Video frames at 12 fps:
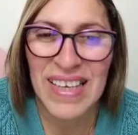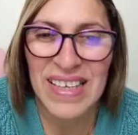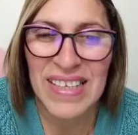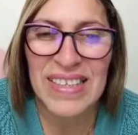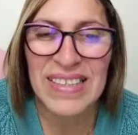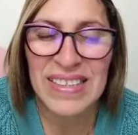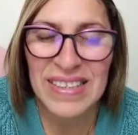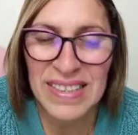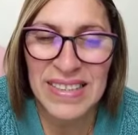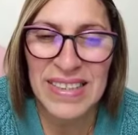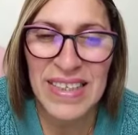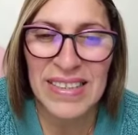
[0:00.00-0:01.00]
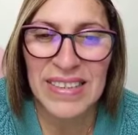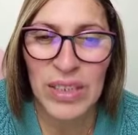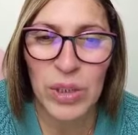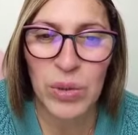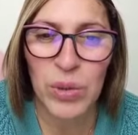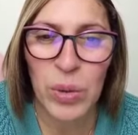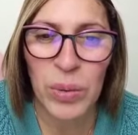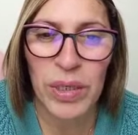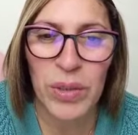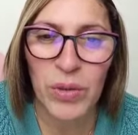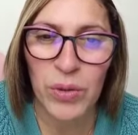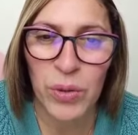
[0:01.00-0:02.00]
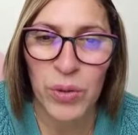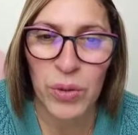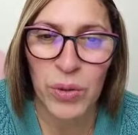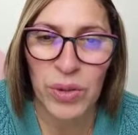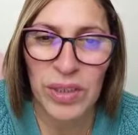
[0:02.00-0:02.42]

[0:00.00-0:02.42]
Y, sigue haciendo su obra en nosotros